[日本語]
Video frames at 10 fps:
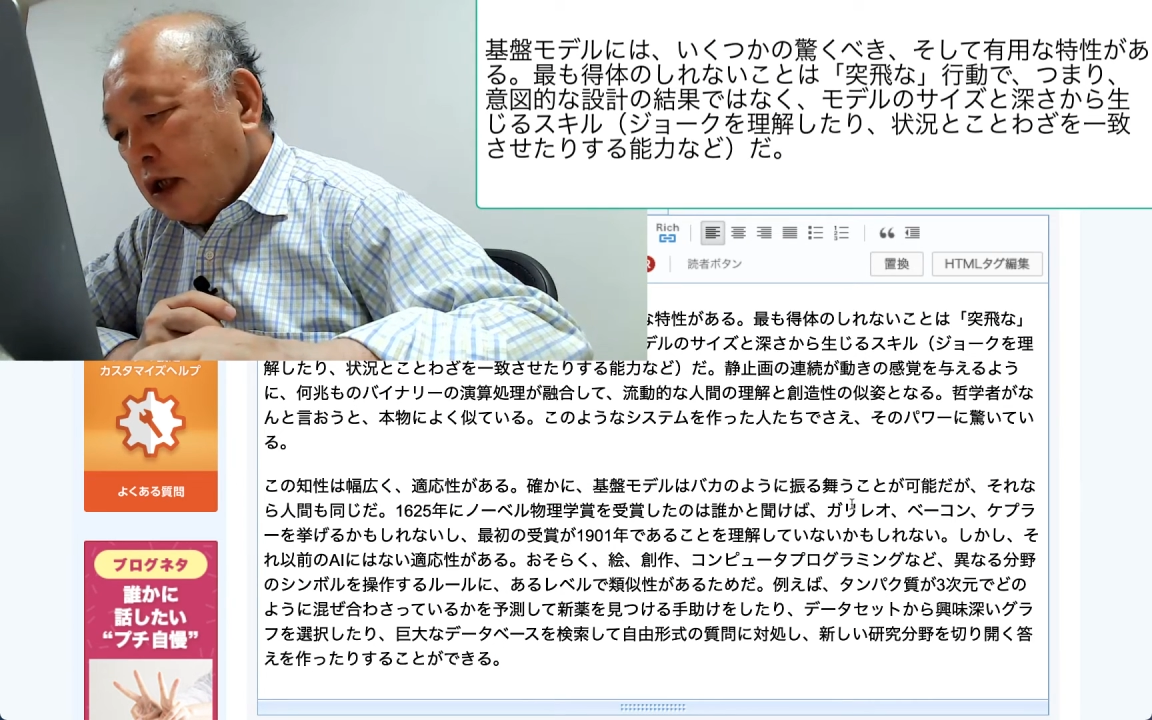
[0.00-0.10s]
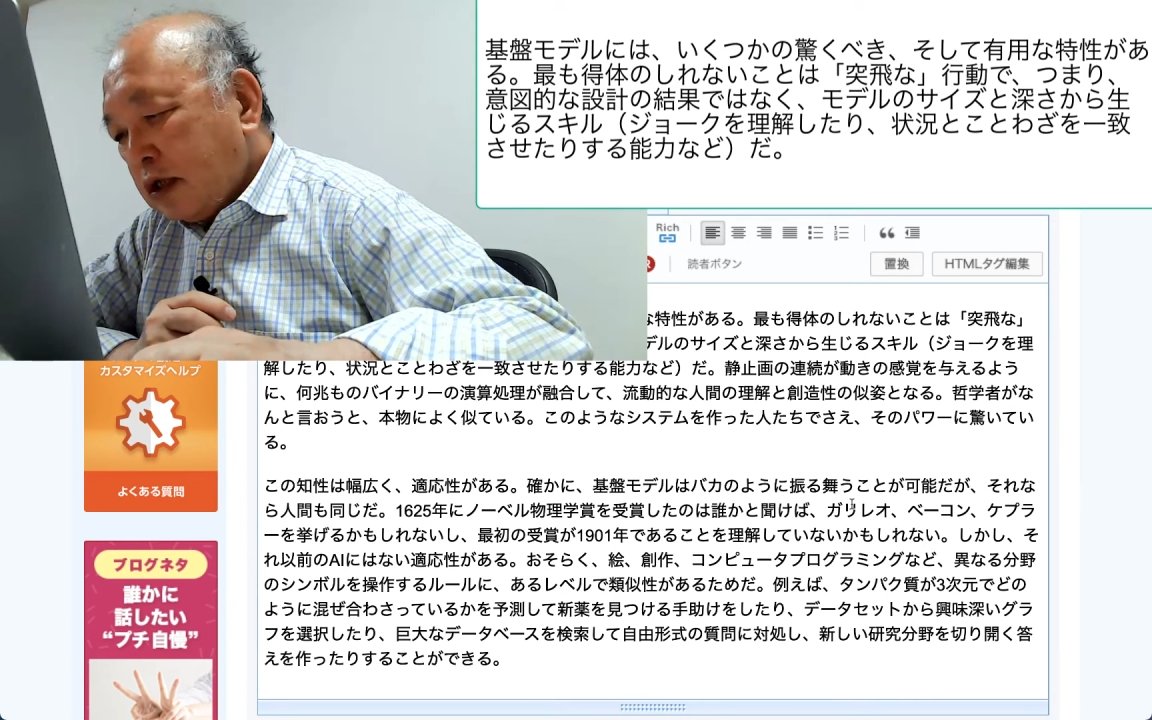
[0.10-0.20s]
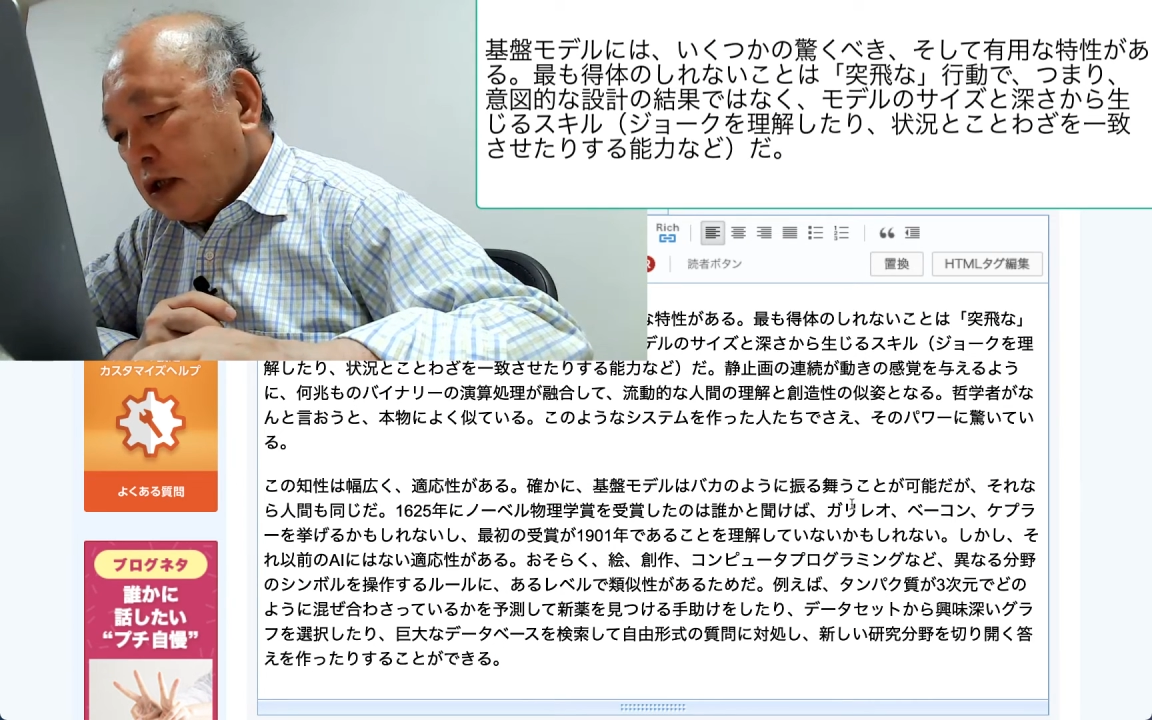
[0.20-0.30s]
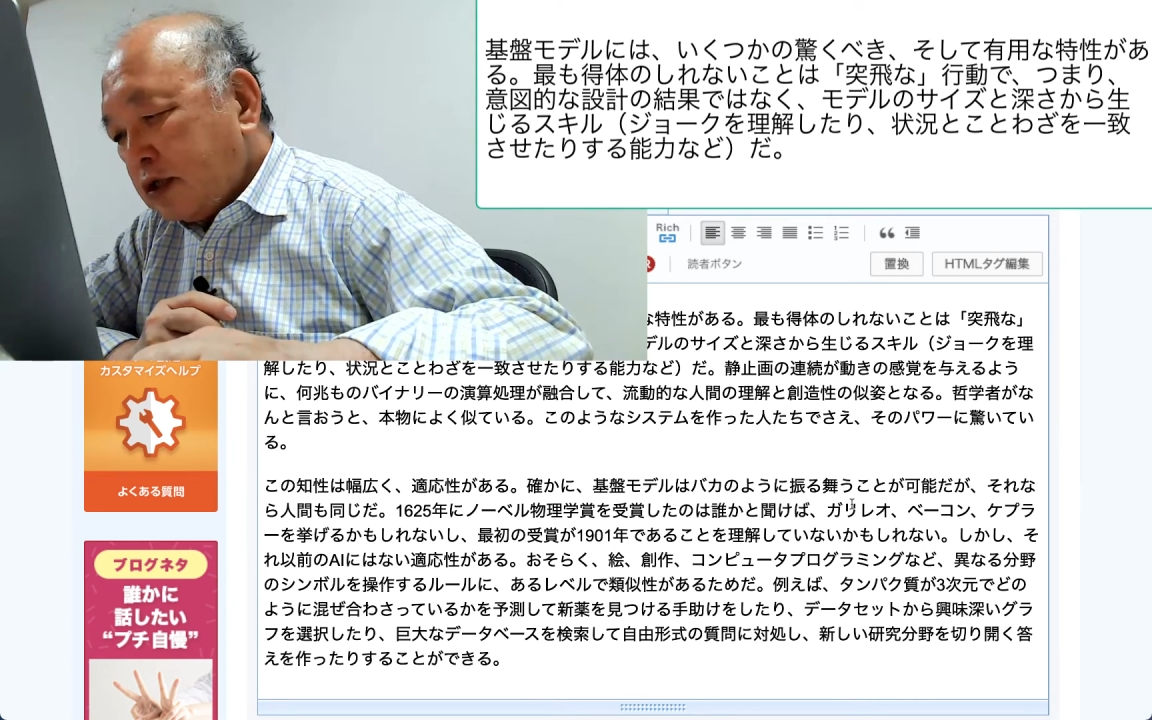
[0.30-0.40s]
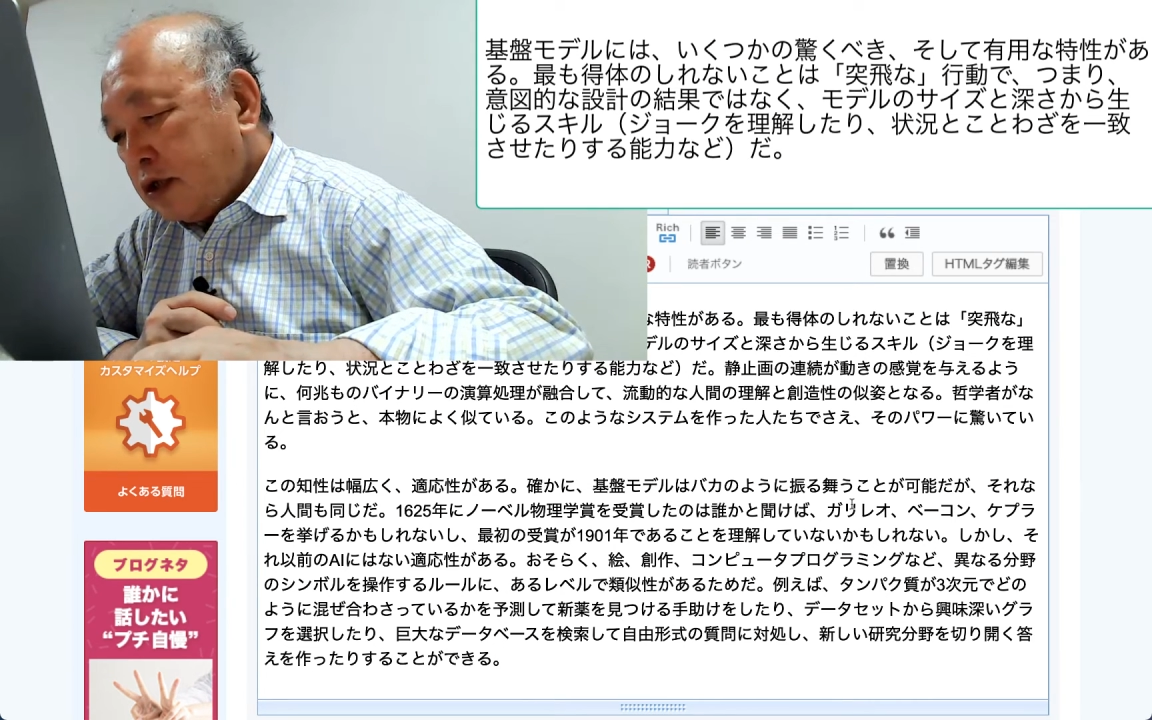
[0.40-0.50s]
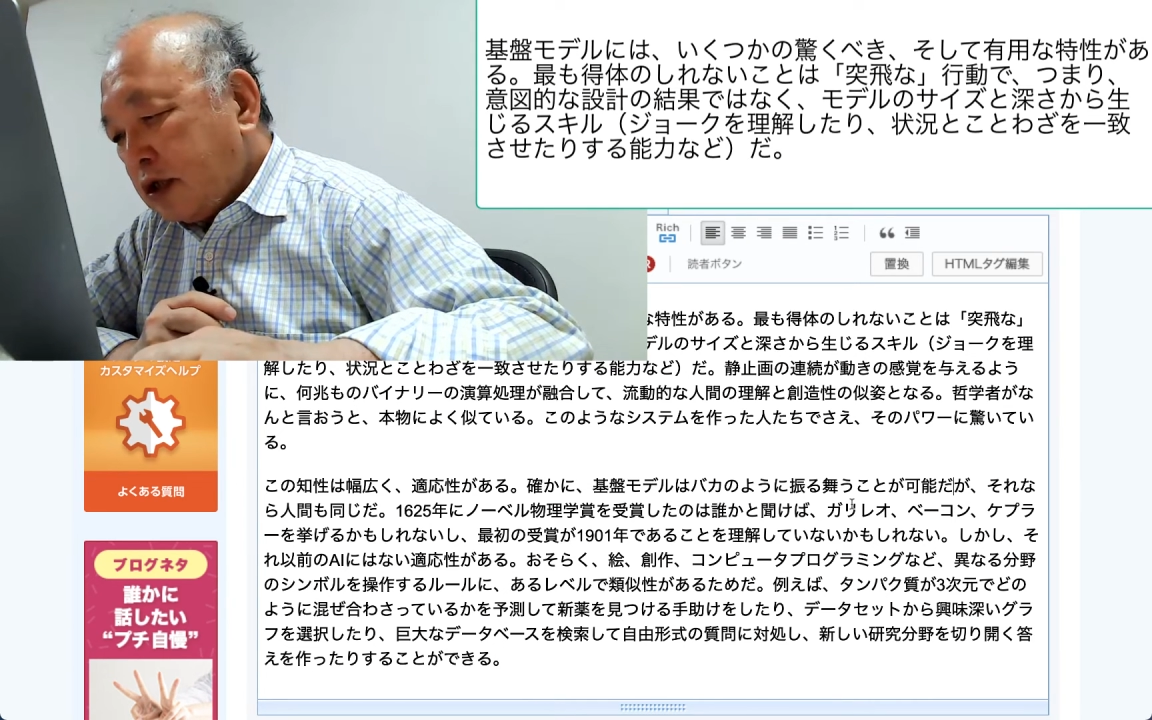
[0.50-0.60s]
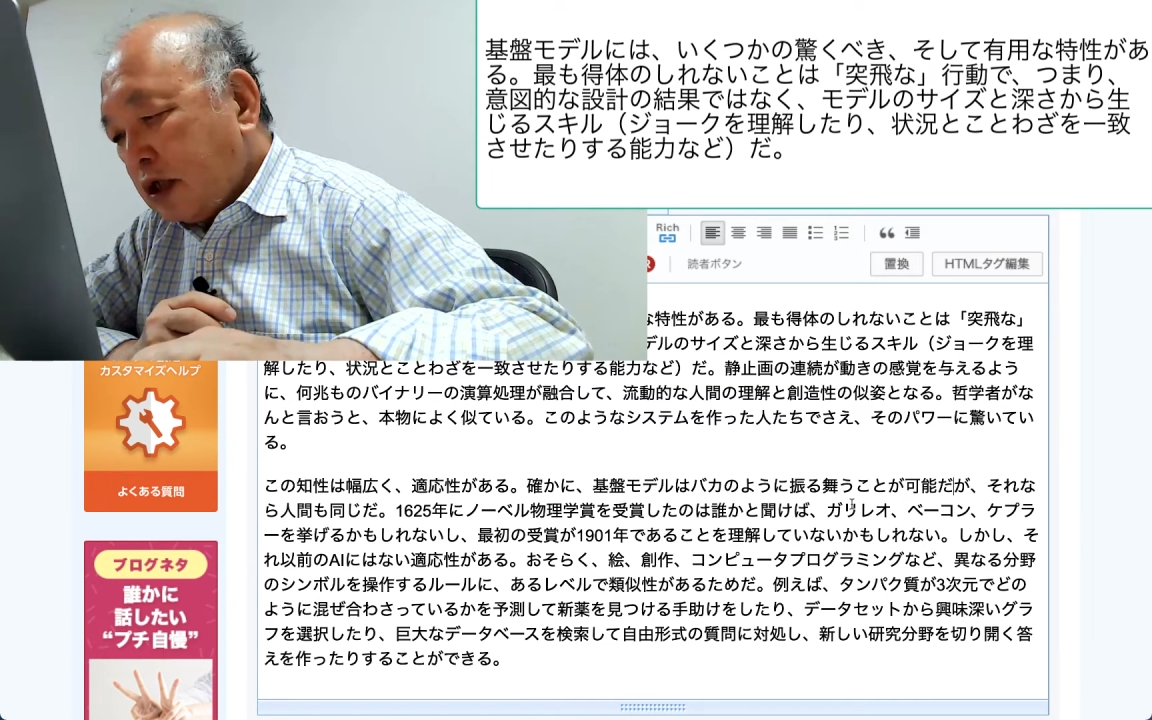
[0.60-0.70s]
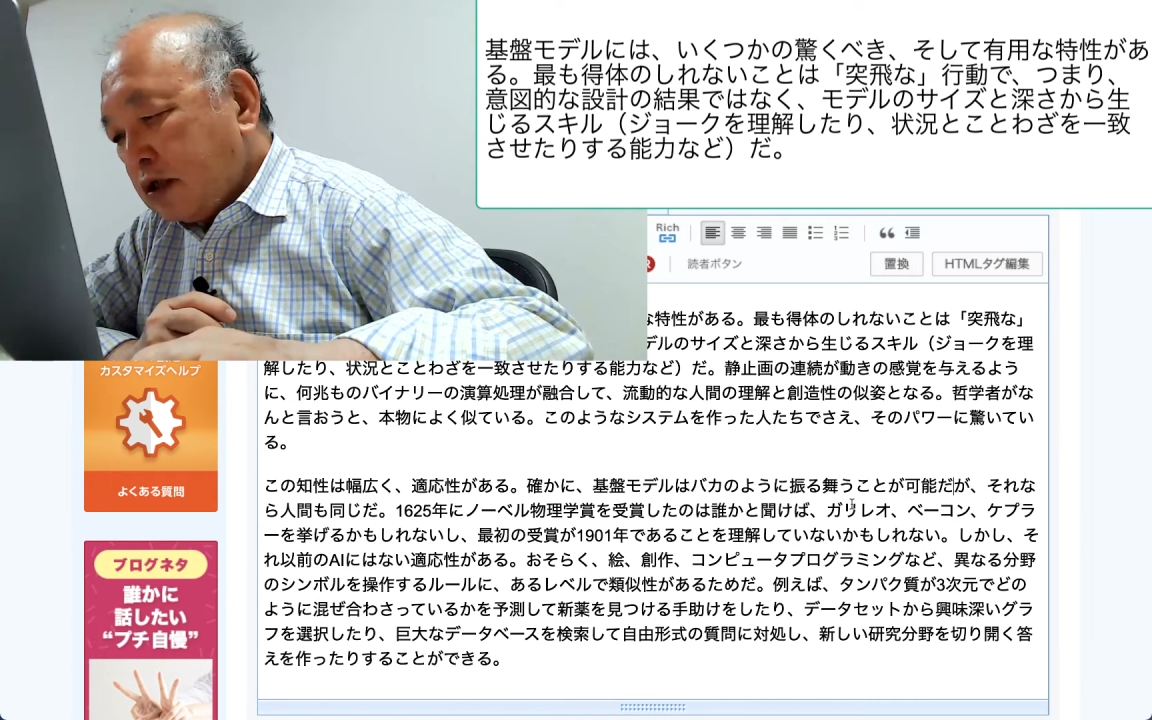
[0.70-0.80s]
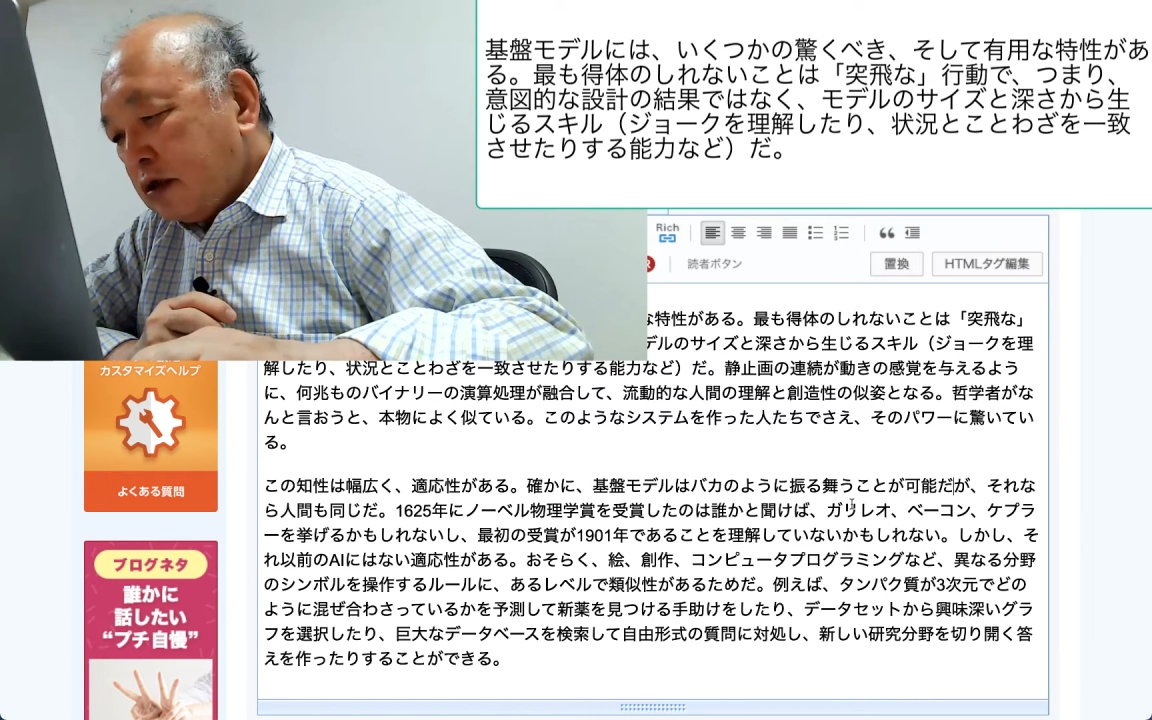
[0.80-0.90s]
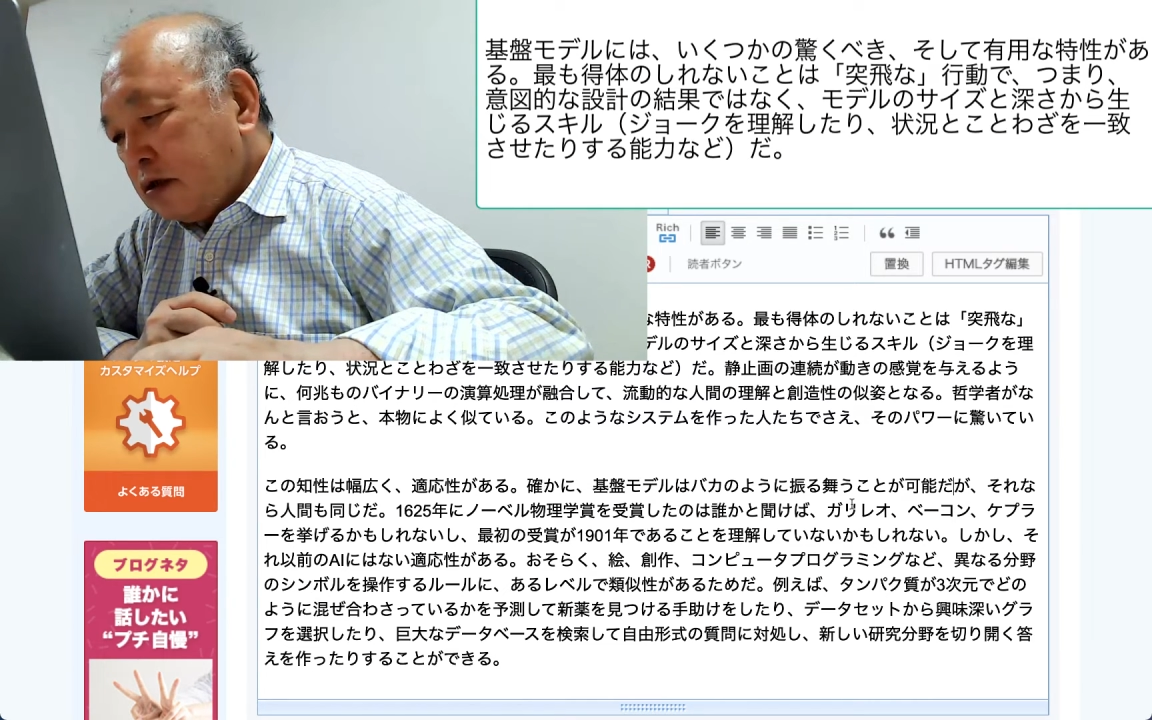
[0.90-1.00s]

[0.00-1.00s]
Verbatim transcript: 新しい研究